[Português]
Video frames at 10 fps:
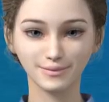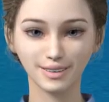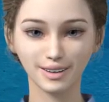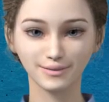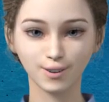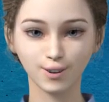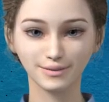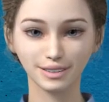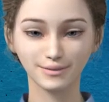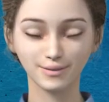Você
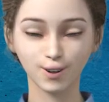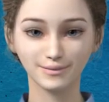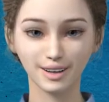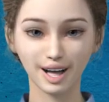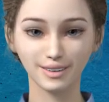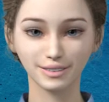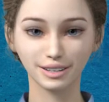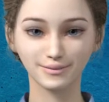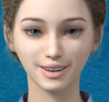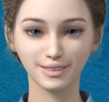acabou de assistir o
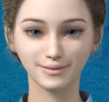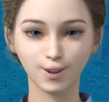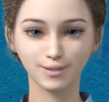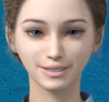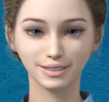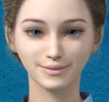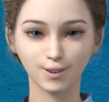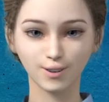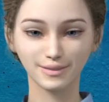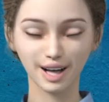episódio
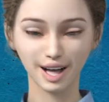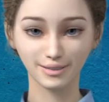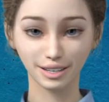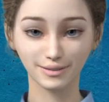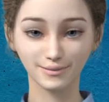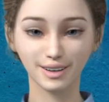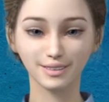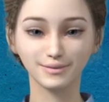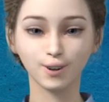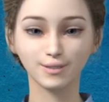Comunidade Antidoping
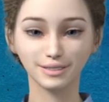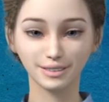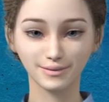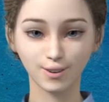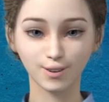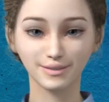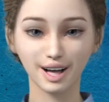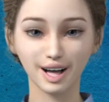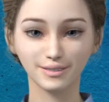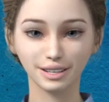Movimento
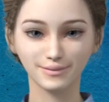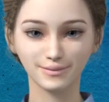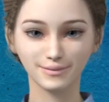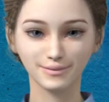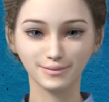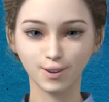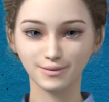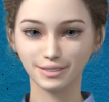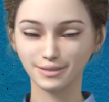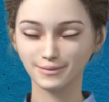Esportivo.
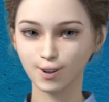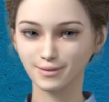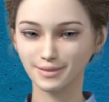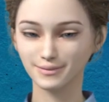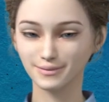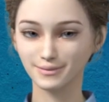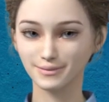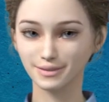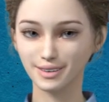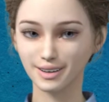Para saber mais,
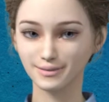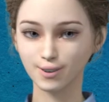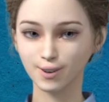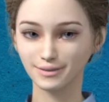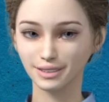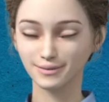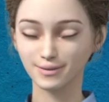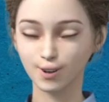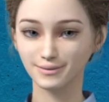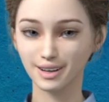assista aos
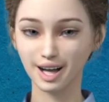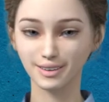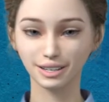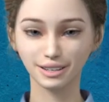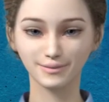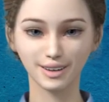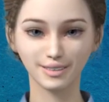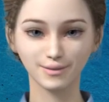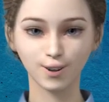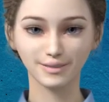próximos episódios da
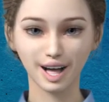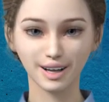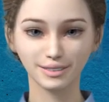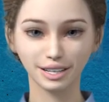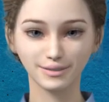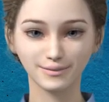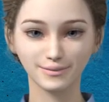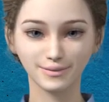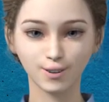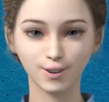série
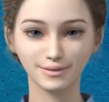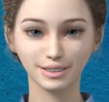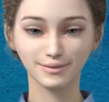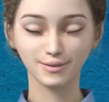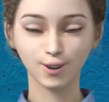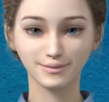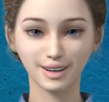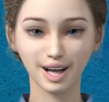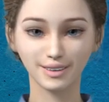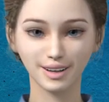Antidoping. E se tiver alguma
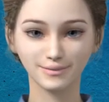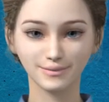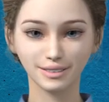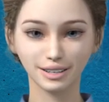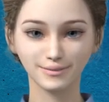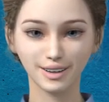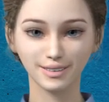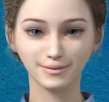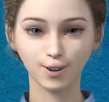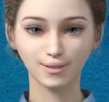dúvida, entre na
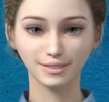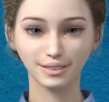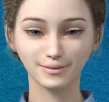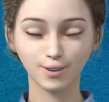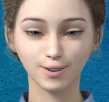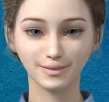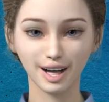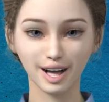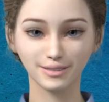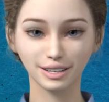página Antidoping
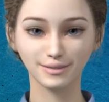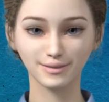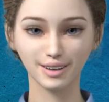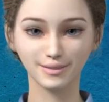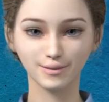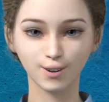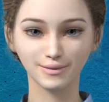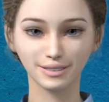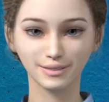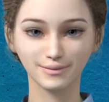do site do
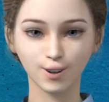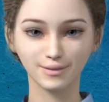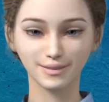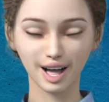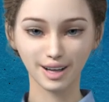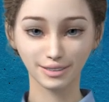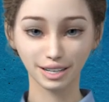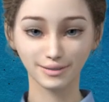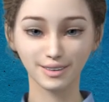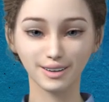COB e envie sua
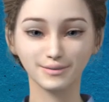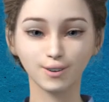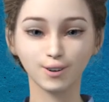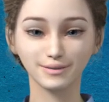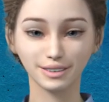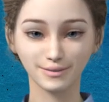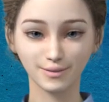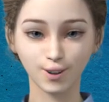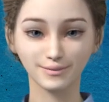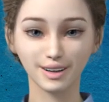pergunta pelo Fale
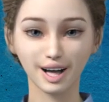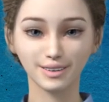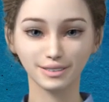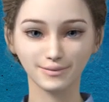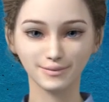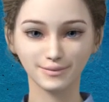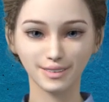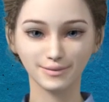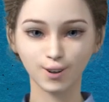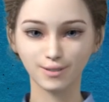Conosco.
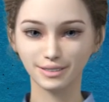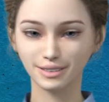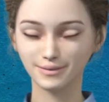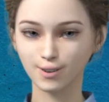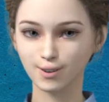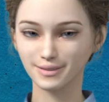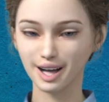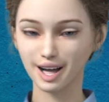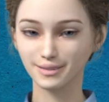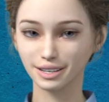Inscreva-se no
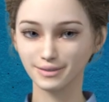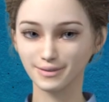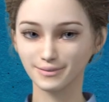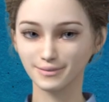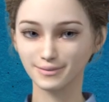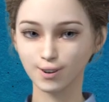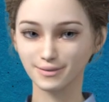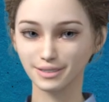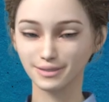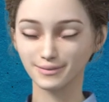nosso canal
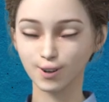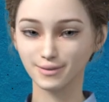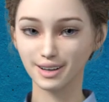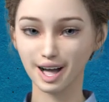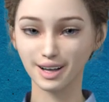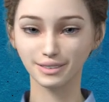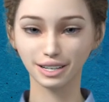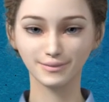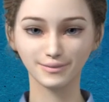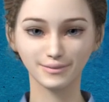e ative as
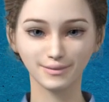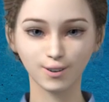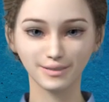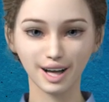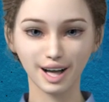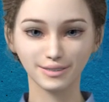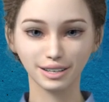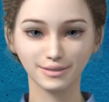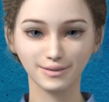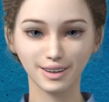notificações para
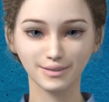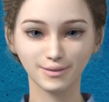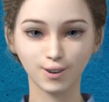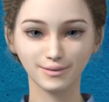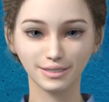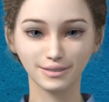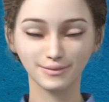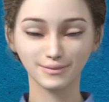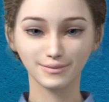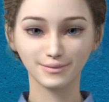receber as
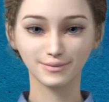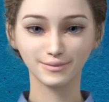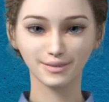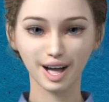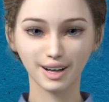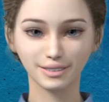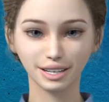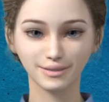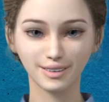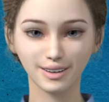novidades.
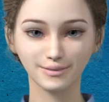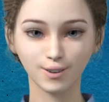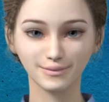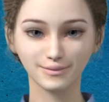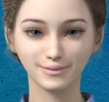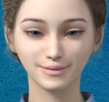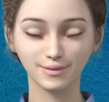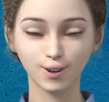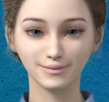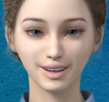Junte-se a nós na
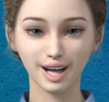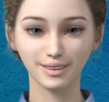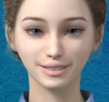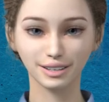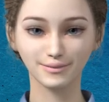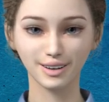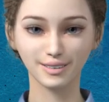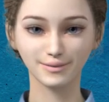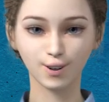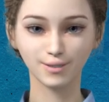luta contra o
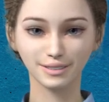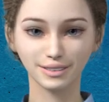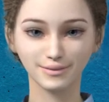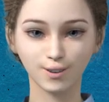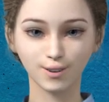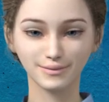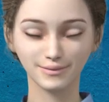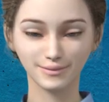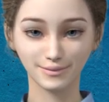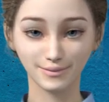doping no esporte.